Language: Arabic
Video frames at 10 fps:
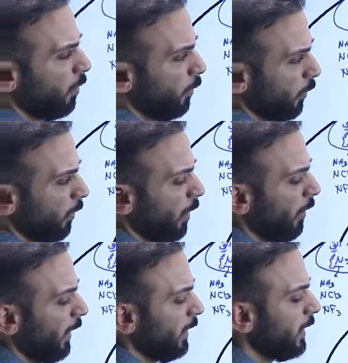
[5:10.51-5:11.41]
الحموض
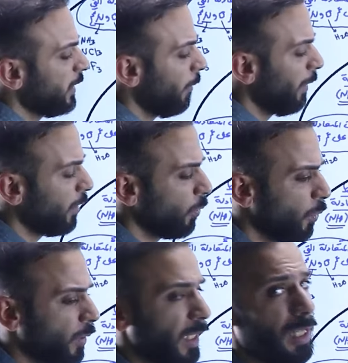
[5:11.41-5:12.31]
القواعد ليش سميته
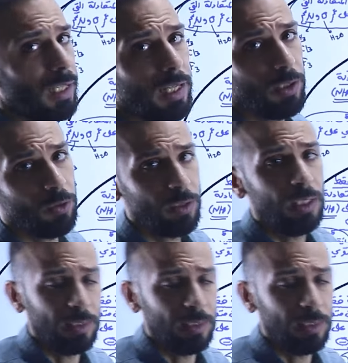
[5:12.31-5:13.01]
كوكتيل لأنه